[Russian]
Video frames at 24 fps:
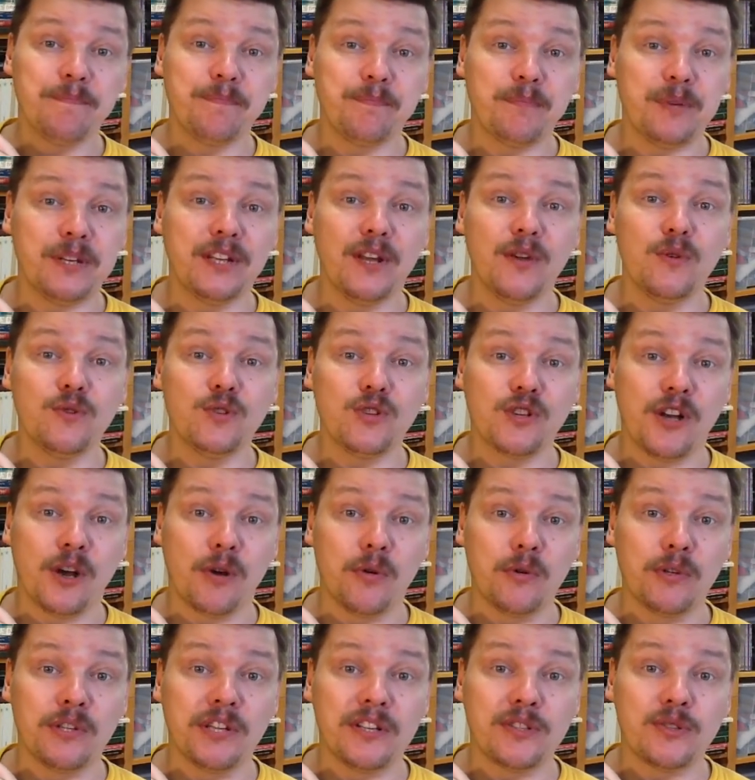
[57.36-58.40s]
придающих
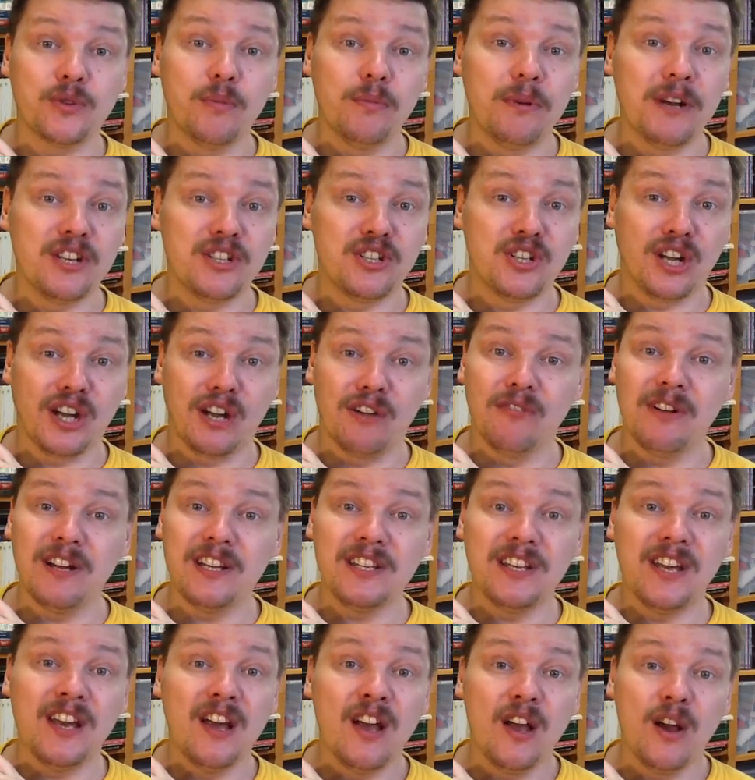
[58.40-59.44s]
какое-то особое
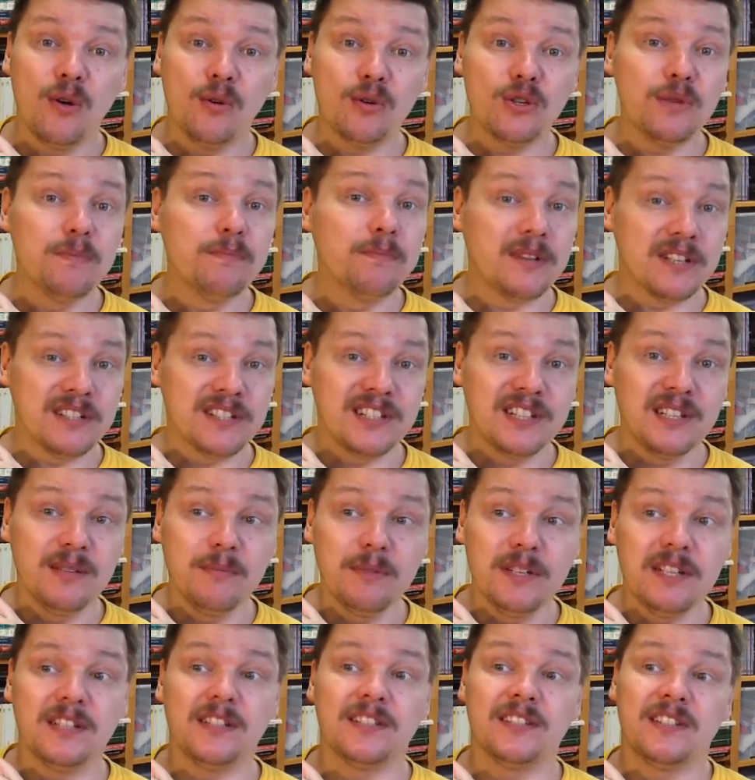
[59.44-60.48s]
очарование очень
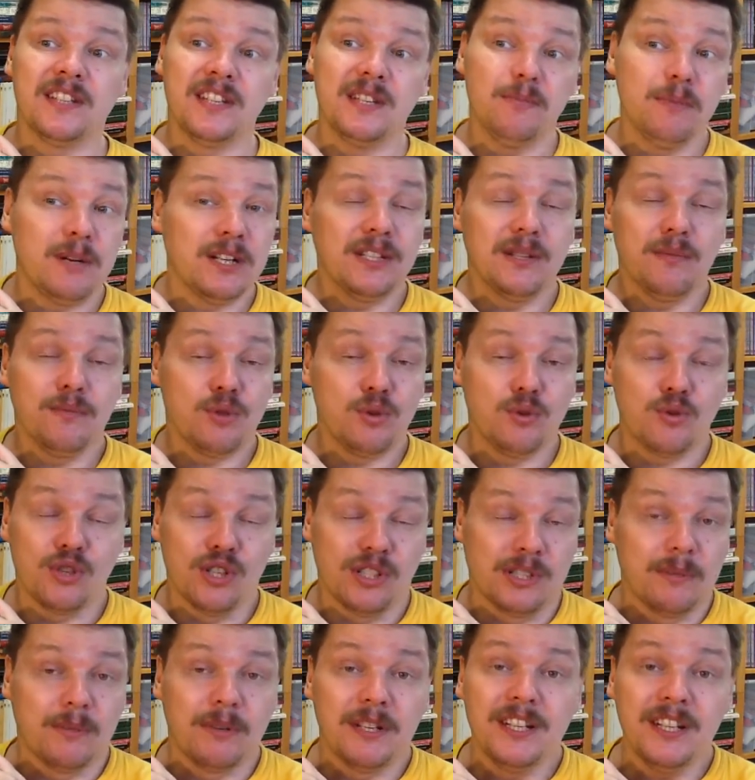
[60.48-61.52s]
простым и занимательным занимательным
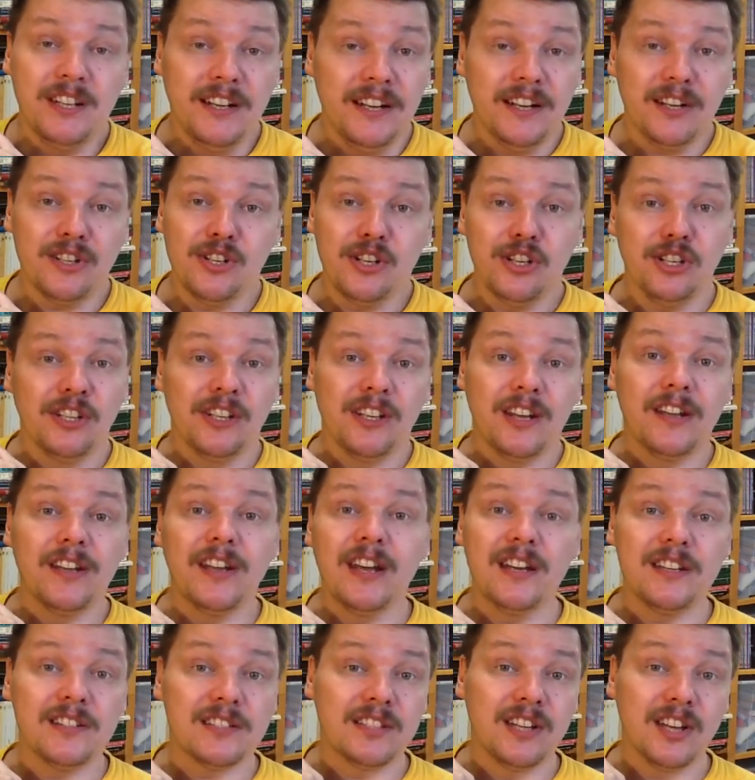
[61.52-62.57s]
сюжетом. Книга рассчитана
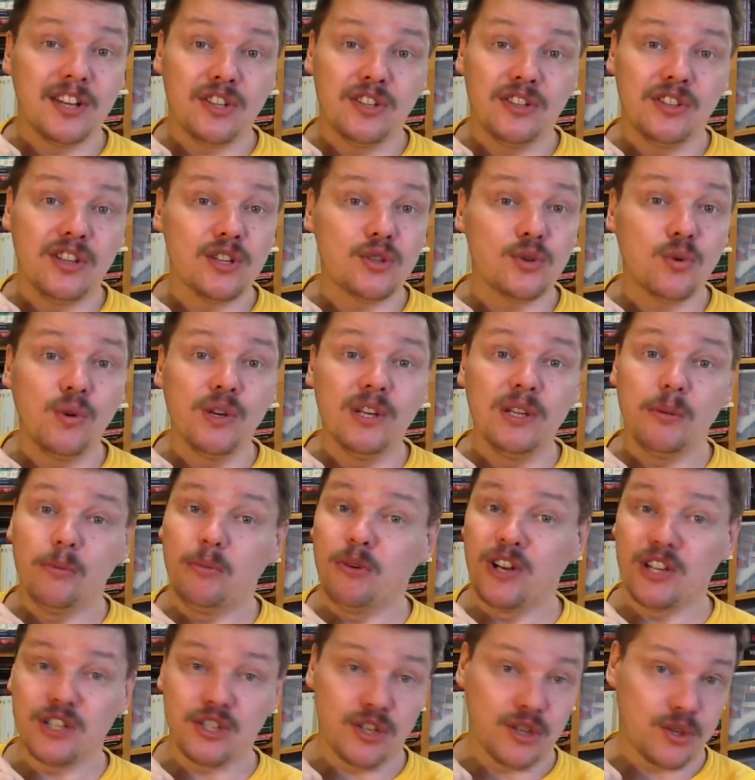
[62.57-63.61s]
на старший дошкольный и
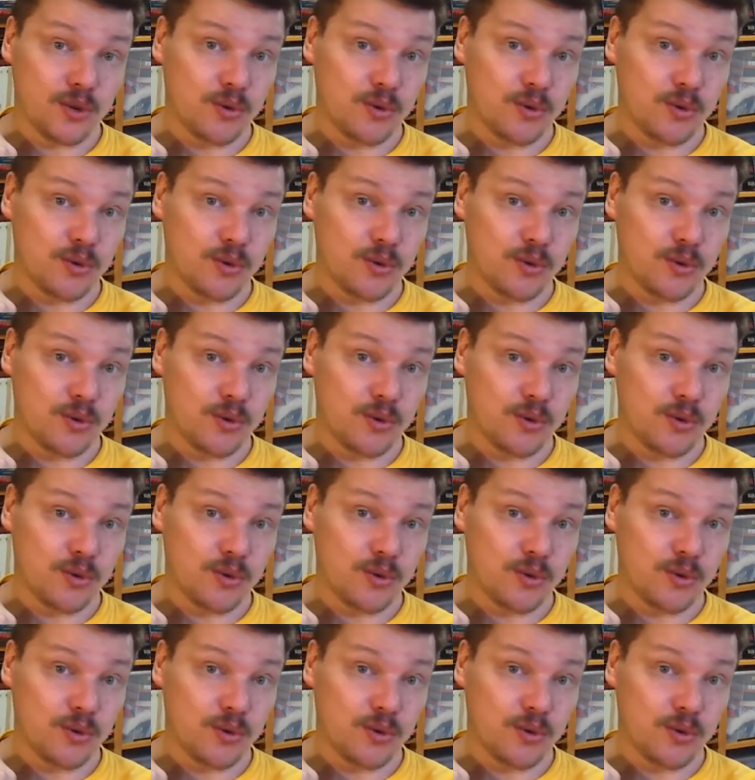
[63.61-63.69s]
младший